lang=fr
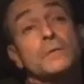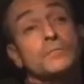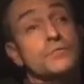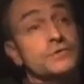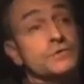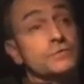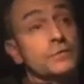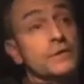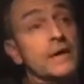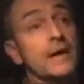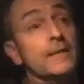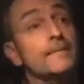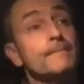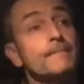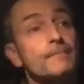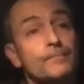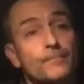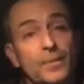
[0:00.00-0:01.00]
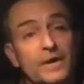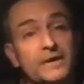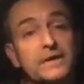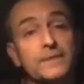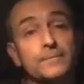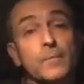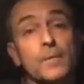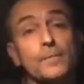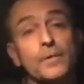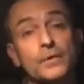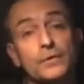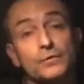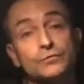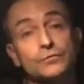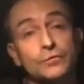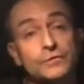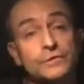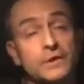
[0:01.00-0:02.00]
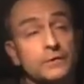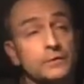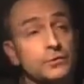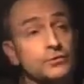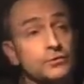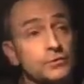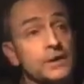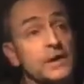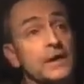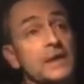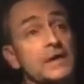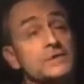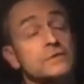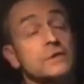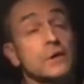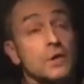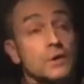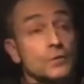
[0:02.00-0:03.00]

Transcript: puisqu'il y a pratiquement pas d'entretien dans les chaudières gaz.